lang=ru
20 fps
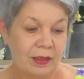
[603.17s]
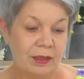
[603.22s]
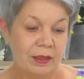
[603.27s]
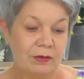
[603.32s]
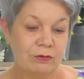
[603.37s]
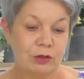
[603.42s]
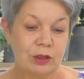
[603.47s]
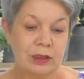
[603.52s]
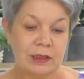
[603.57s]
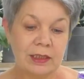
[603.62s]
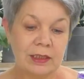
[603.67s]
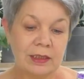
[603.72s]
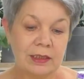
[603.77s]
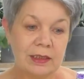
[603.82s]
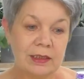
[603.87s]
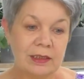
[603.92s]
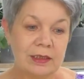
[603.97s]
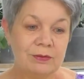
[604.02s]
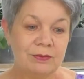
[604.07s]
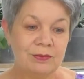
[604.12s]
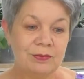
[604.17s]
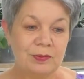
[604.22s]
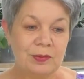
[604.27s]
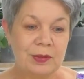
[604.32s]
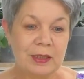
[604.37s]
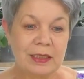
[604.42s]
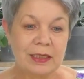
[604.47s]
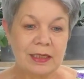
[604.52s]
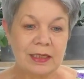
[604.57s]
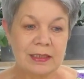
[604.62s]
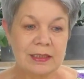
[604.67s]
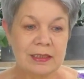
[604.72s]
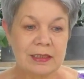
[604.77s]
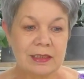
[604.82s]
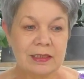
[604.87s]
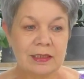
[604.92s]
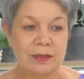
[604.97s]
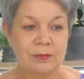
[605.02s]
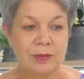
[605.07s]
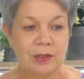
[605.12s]
И вот так они прекрасно
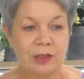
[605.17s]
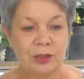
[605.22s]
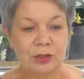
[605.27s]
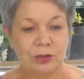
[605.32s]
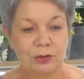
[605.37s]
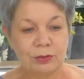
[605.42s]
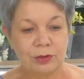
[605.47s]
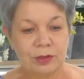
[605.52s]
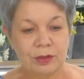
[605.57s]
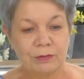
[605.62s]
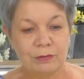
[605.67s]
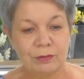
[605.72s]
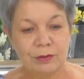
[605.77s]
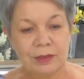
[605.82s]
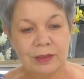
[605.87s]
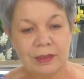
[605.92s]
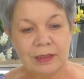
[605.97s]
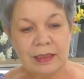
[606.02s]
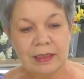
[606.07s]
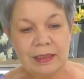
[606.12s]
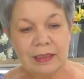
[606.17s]
себя чувствуют,